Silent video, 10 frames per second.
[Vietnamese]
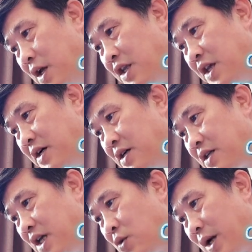
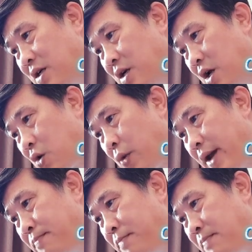nhưng tiết oánh
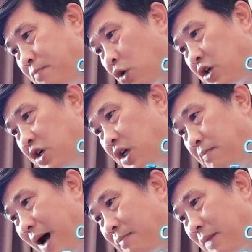quen biết một người
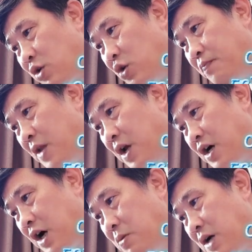bạn mà thôi,
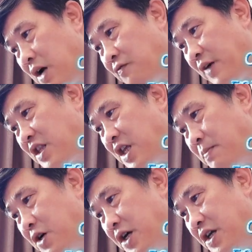không cần phải
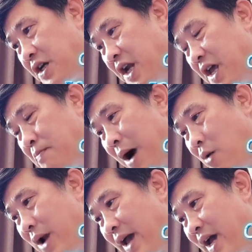tìm ngươi để
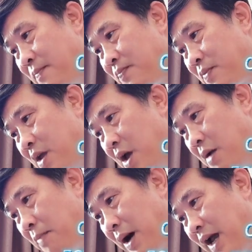báo lại à.
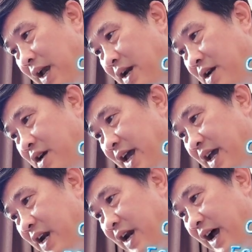Mà lại nơi
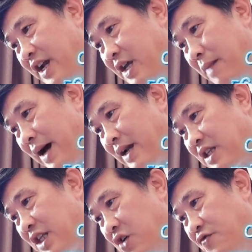này là địa bàn
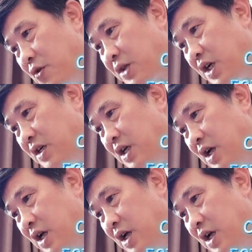tiểu phụng tử,